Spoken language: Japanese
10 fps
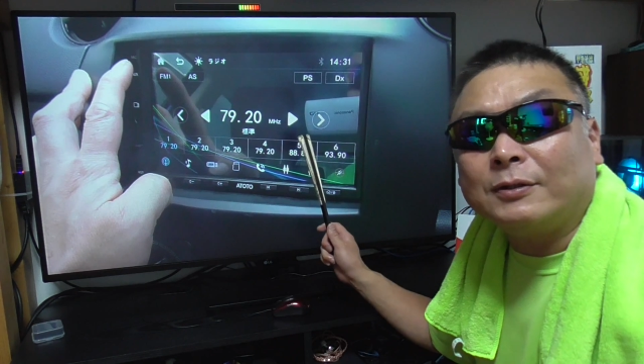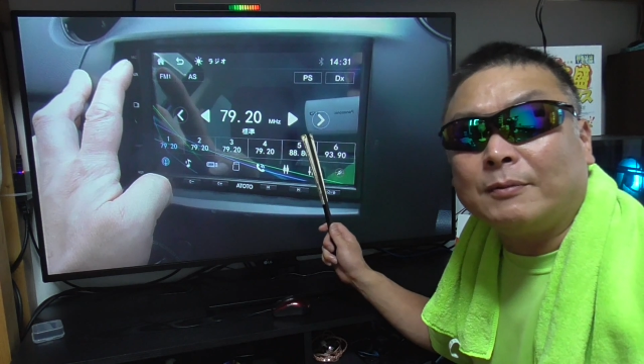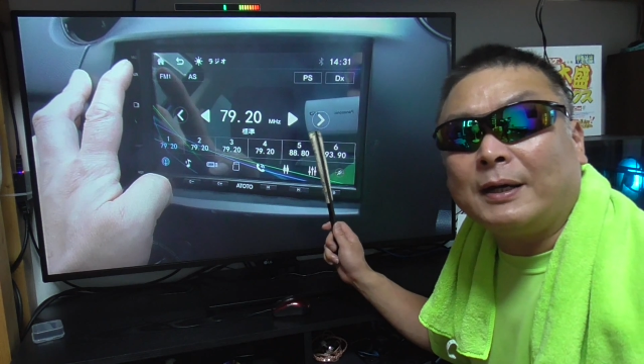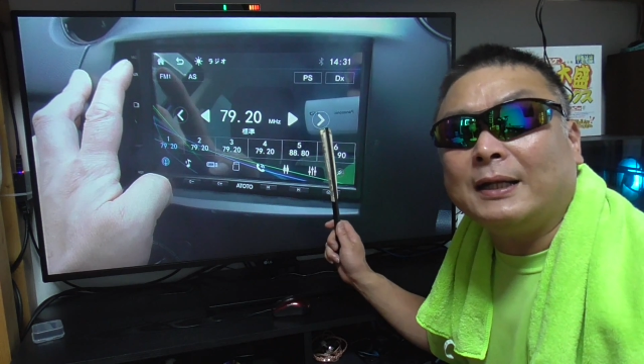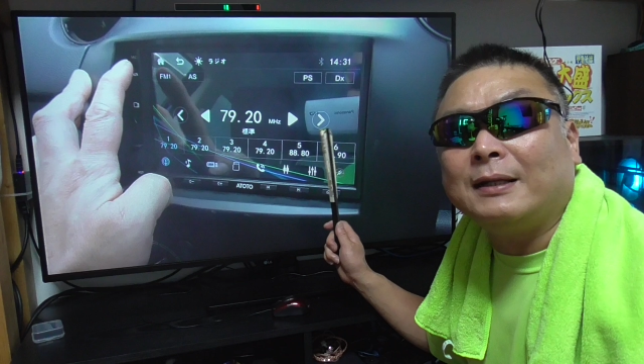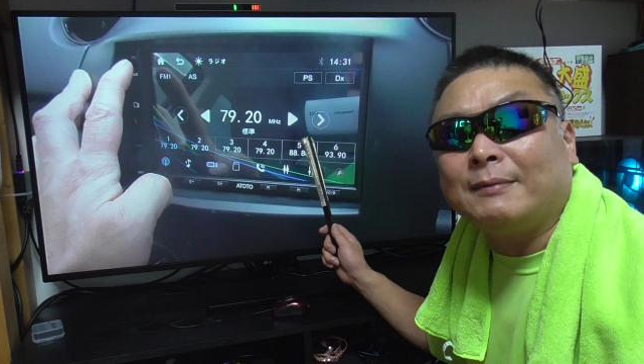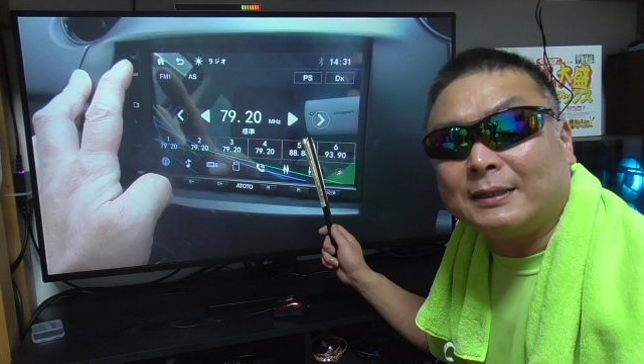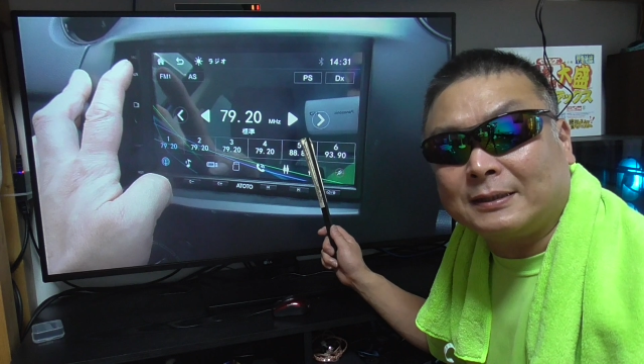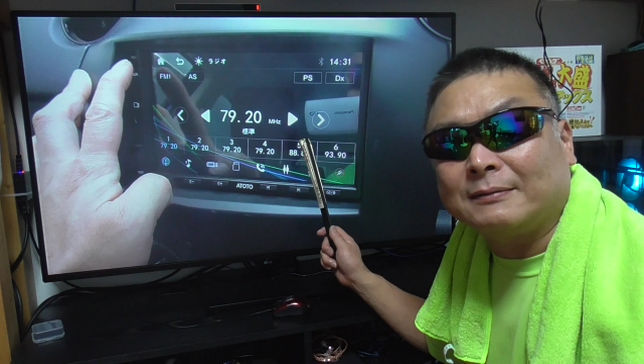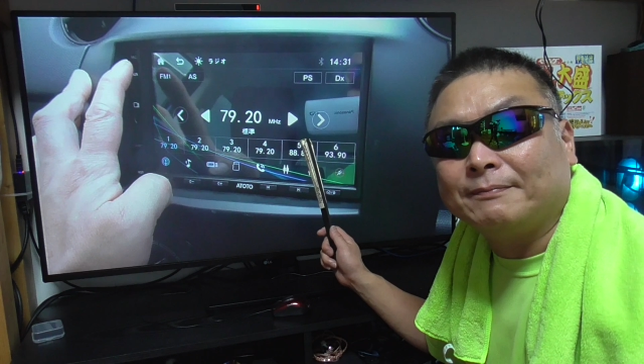方とも入りま
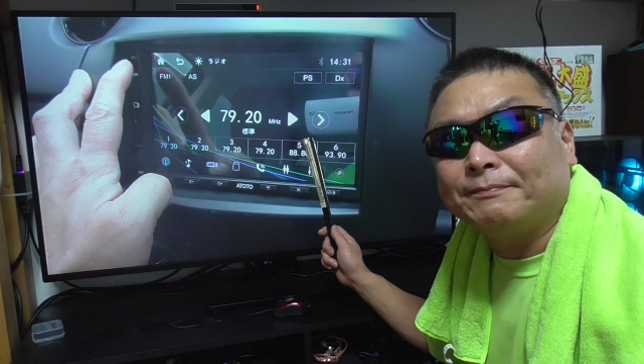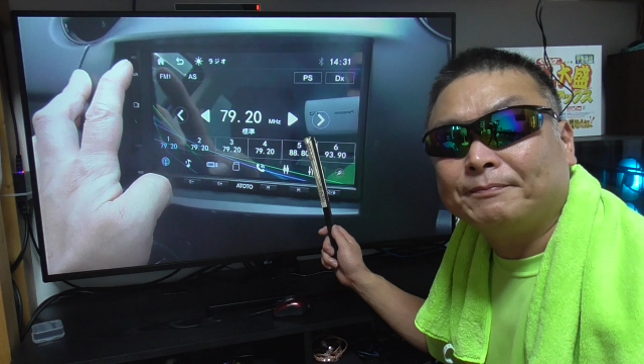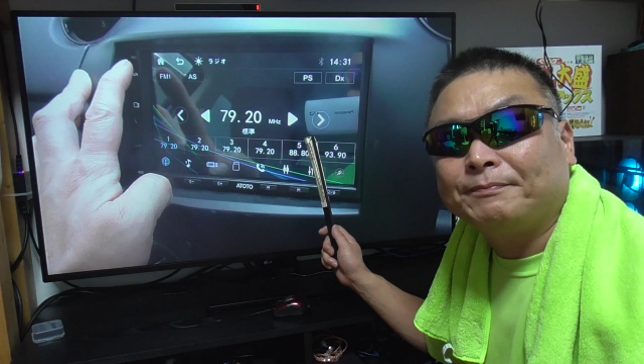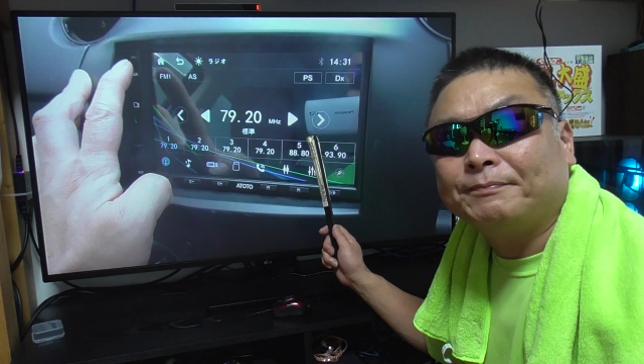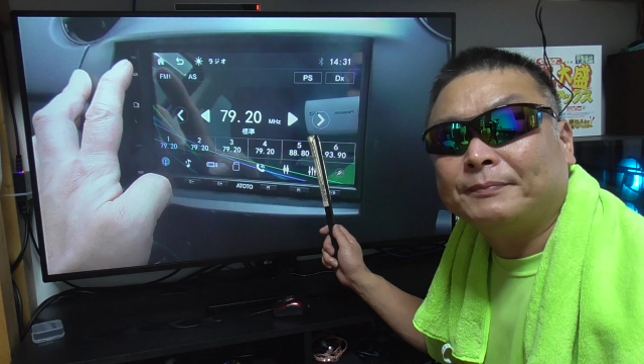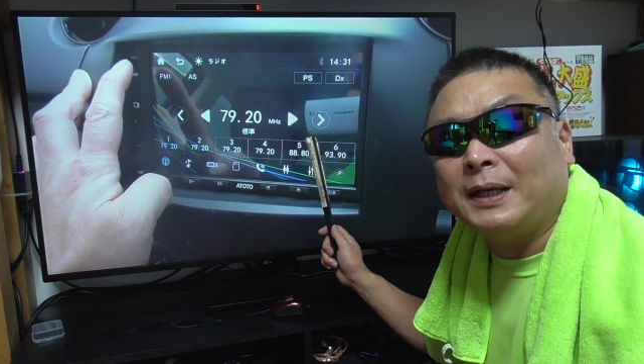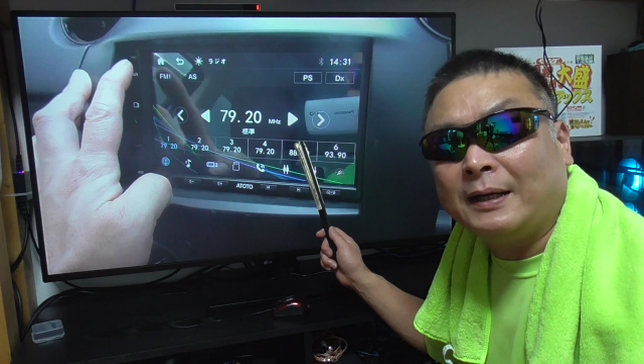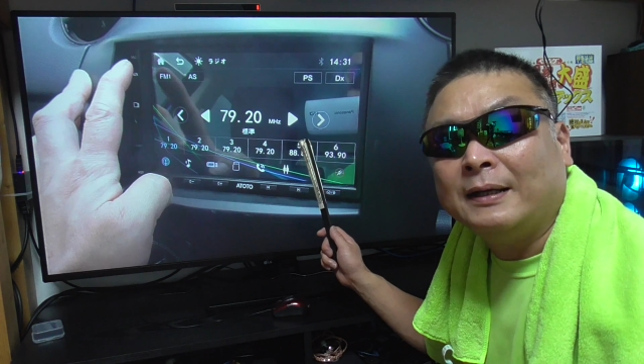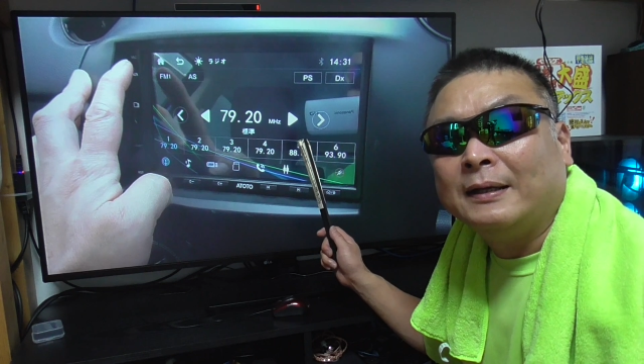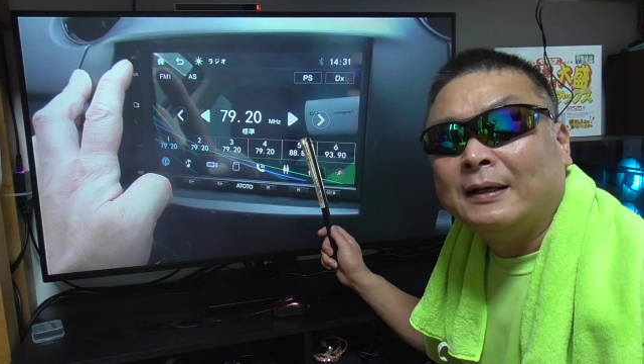すね